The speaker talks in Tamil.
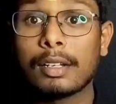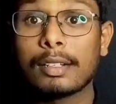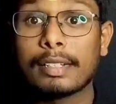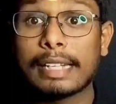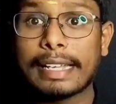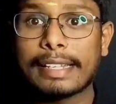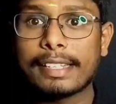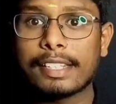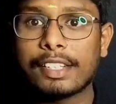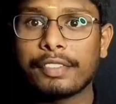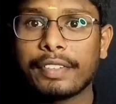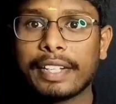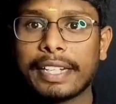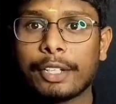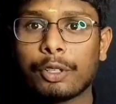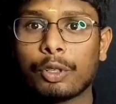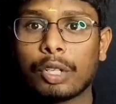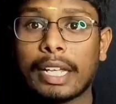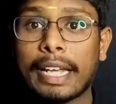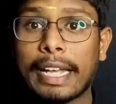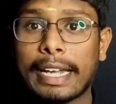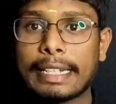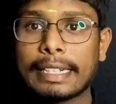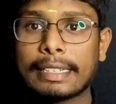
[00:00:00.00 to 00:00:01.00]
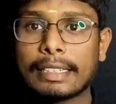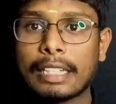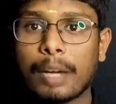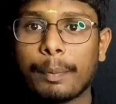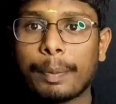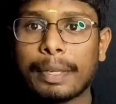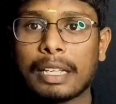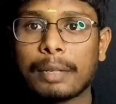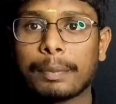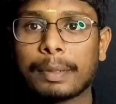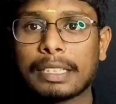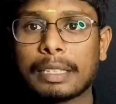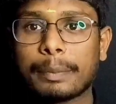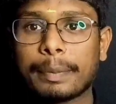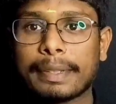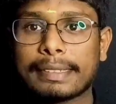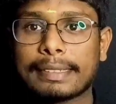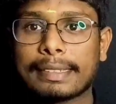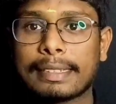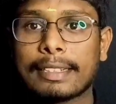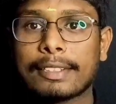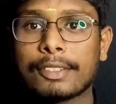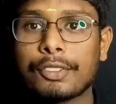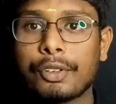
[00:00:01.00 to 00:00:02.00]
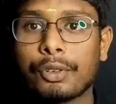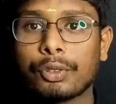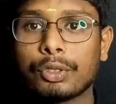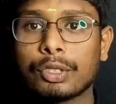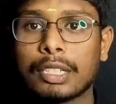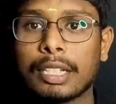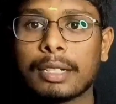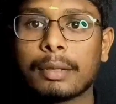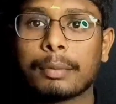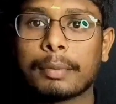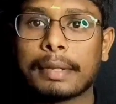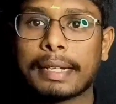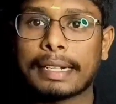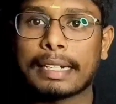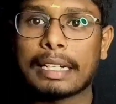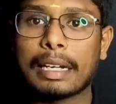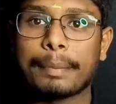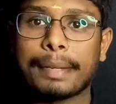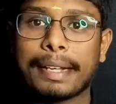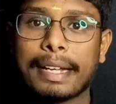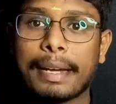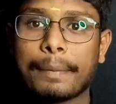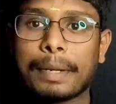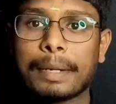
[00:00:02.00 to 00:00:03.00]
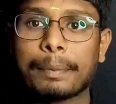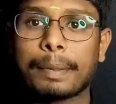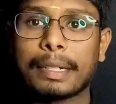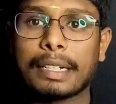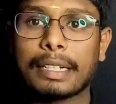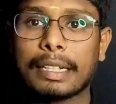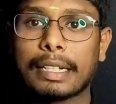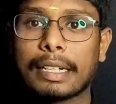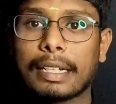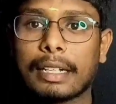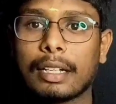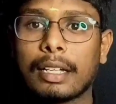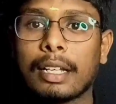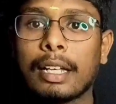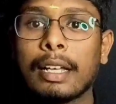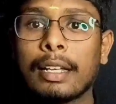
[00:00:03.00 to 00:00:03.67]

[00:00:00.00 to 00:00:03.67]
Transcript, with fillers: நெக்ஸ்ட் வீடியோவில் என்ன டாப்பிக்கை பற்றி பேசலாம்னு சொல்லிட்டு மறக்காமல் கமெண்ட் பண்ணுங்கள்